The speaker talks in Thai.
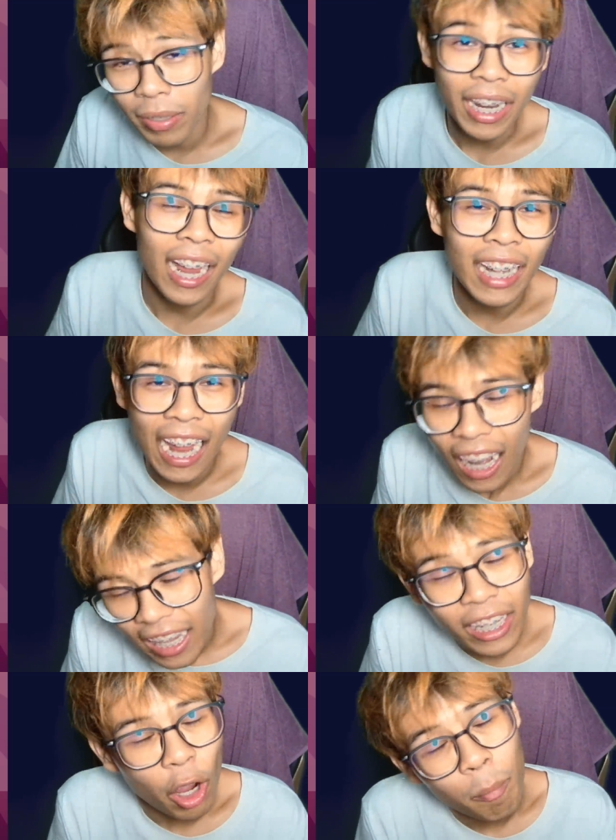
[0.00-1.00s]
ถ้าอยากให้ไทยใครอี
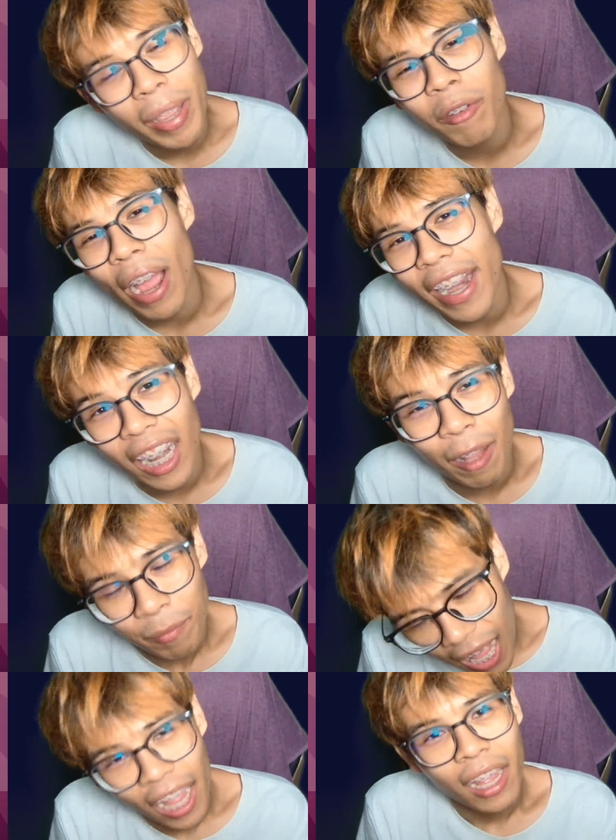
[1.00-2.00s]
กคอมเมนต์ไว้นะครับ
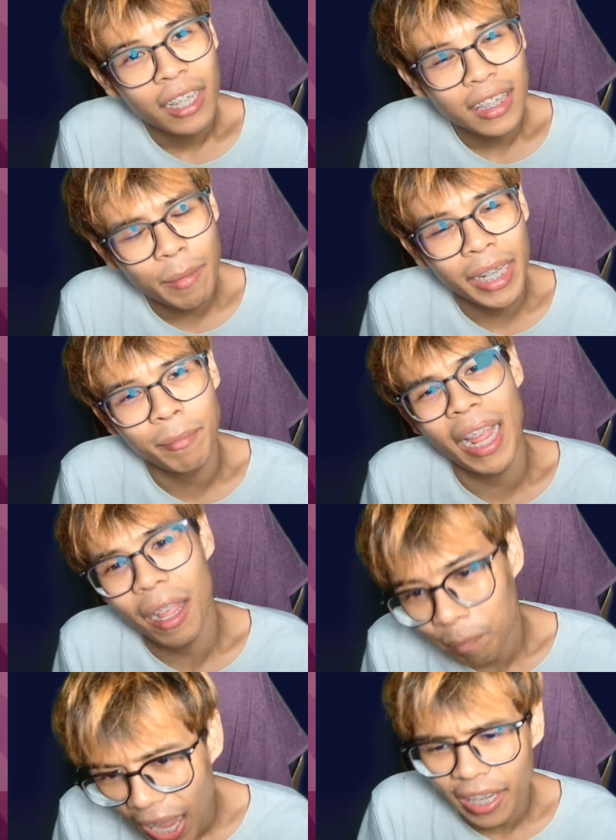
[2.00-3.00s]
นะเจอกัน่คลิปหน้า
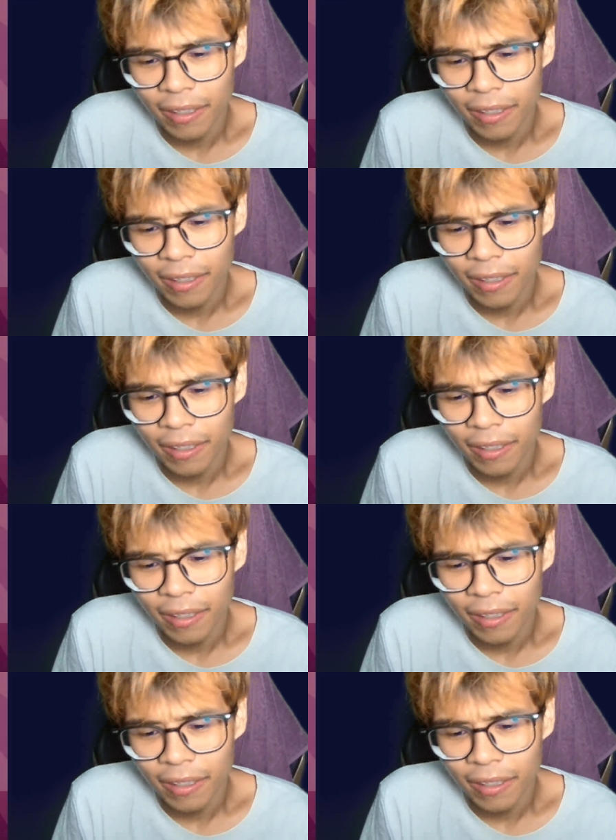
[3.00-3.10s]
บาย